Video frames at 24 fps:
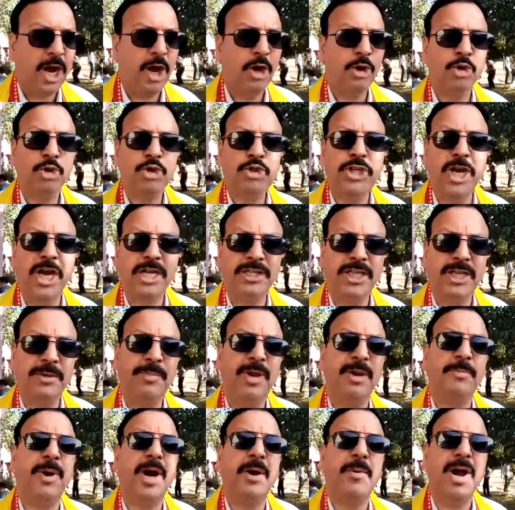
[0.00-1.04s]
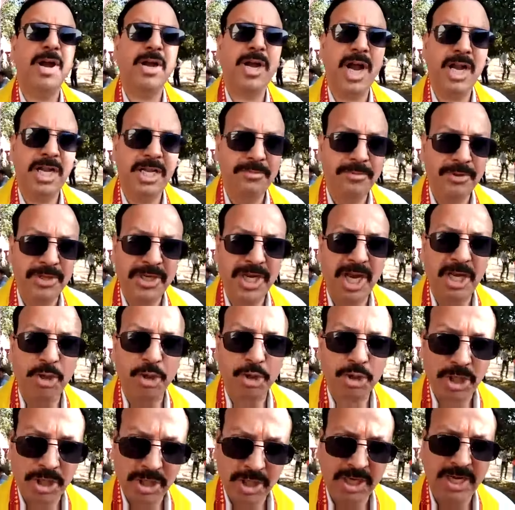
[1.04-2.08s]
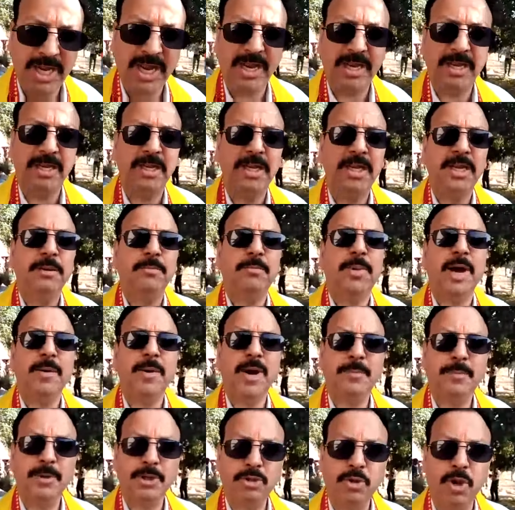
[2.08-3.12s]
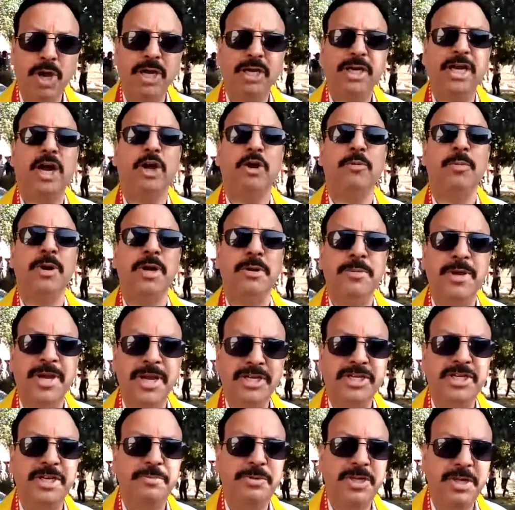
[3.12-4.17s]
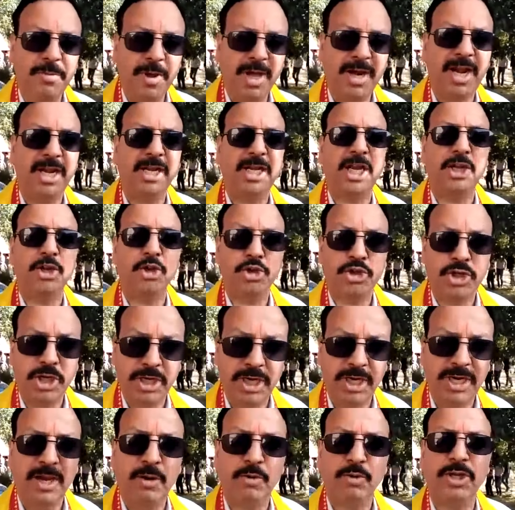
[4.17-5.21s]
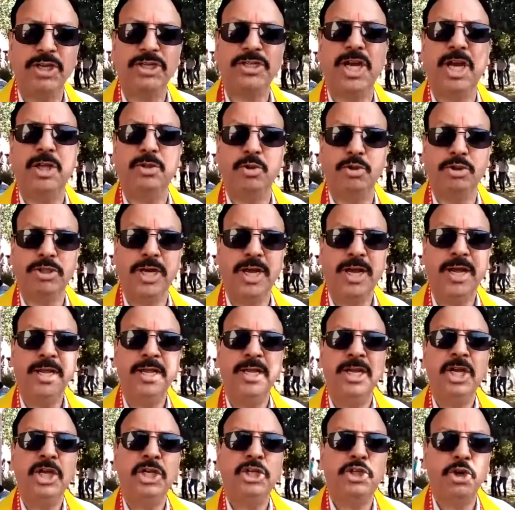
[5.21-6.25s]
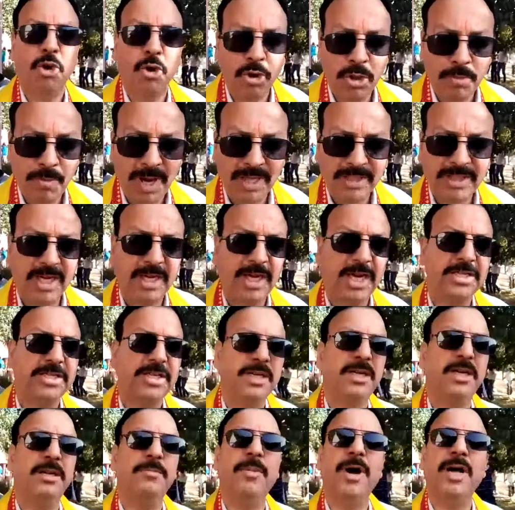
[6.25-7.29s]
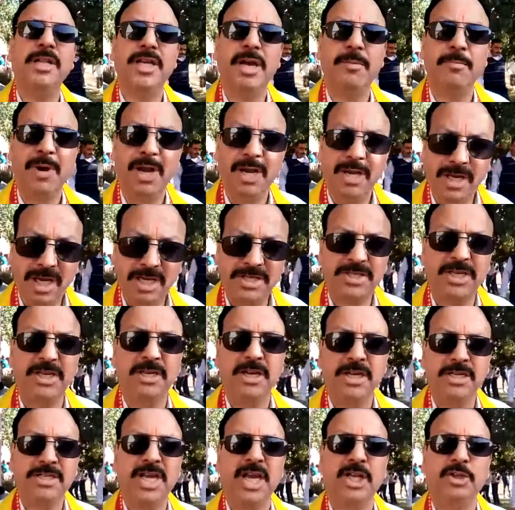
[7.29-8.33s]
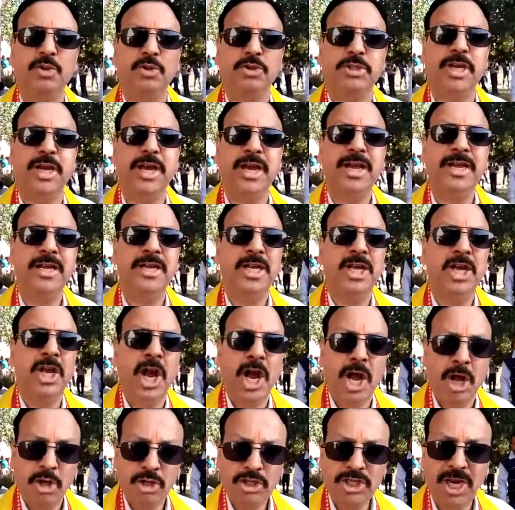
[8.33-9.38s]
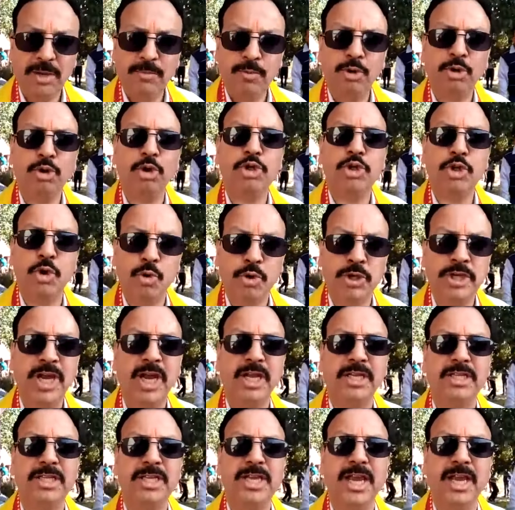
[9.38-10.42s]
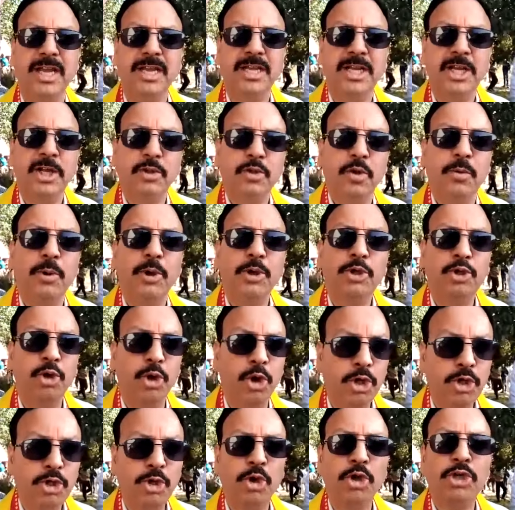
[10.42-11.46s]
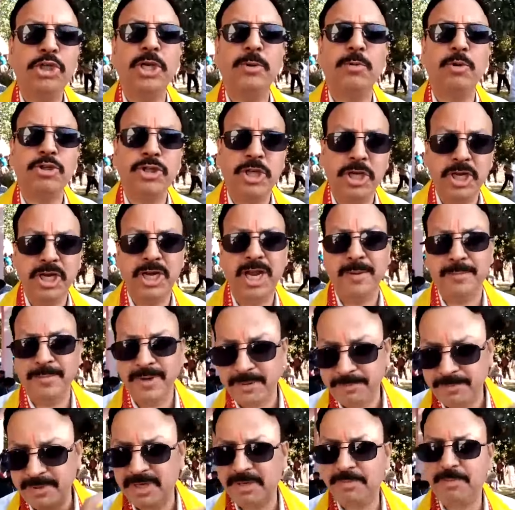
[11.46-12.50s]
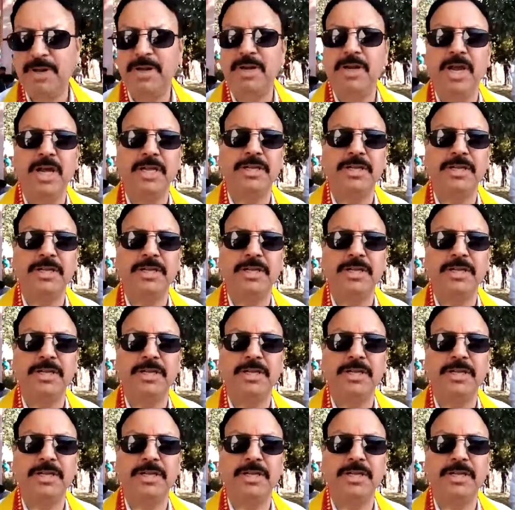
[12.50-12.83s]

और उस जातर में बाबा कालीवीर का जो संगल है बाबा का और मनमेश शिवजी महाराज का जो संगल है उनके साथ होता है चौंड माता का संगल माता मल का संगल साथ होता है और जब उनको चौकी आती है तो वो जोर जोर से वो संगल अपनी पीठ पर